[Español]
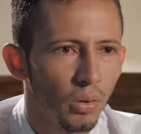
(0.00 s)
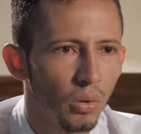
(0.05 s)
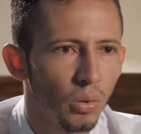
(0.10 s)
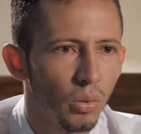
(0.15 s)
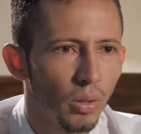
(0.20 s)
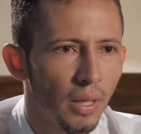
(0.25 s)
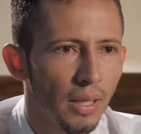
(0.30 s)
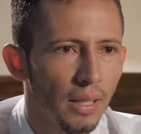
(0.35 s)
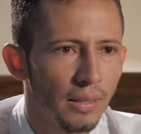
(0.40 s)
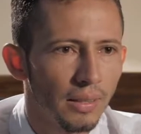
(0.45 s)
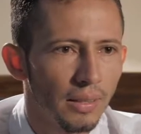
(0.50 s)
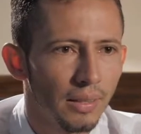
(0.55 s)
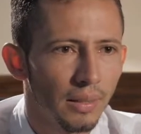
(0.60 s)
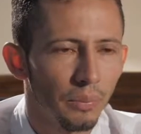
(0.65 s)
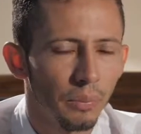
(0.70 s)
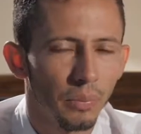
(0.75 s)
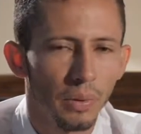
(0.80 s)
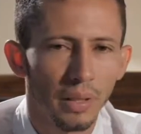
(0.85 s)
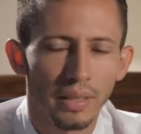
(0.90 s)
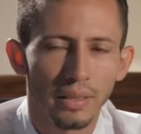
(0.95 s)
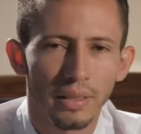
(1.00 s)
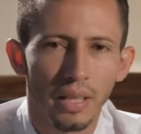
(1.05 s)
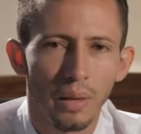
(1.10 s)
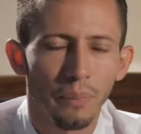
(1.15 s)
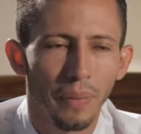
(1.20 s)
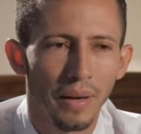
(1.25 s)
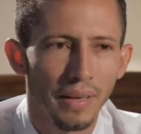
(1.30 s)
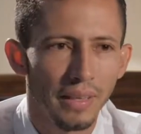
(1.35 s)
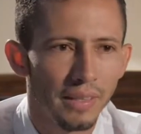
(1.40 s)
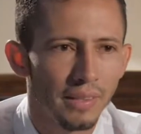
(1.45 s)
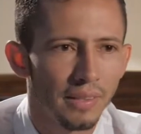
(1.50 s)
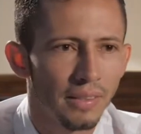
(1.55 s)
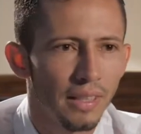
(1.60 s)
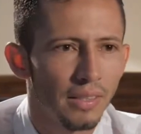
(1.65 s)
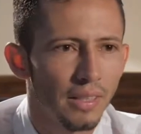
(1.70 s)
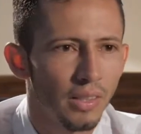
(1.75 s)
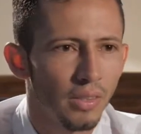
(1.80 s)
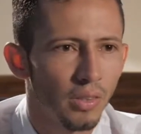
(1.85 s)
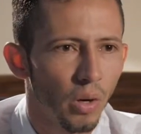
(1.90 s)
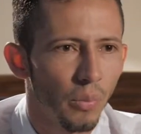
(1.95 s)
Honduras pues el país
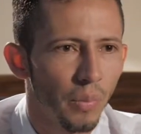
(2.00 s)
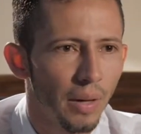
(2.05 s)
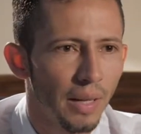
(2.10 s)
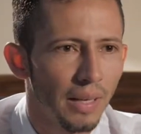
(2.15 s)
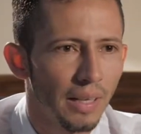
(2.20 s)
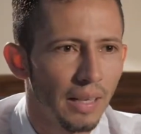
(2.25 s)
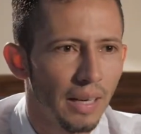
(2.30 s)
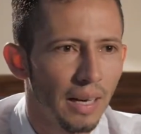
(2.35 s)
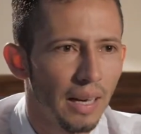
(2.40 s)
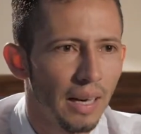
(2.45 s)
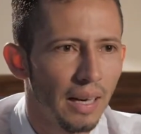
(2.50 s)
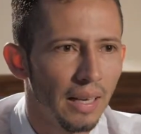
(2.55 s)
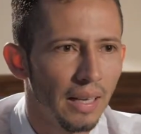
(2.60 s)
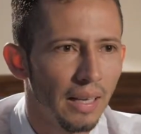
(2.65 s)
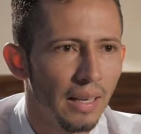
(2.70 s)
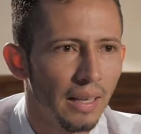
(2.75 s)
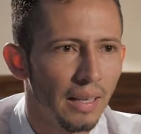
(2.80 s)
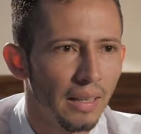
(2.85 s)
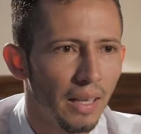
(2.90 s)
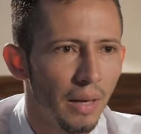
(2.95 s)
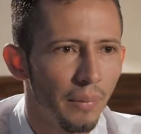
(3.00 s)
de Centroamérica eh,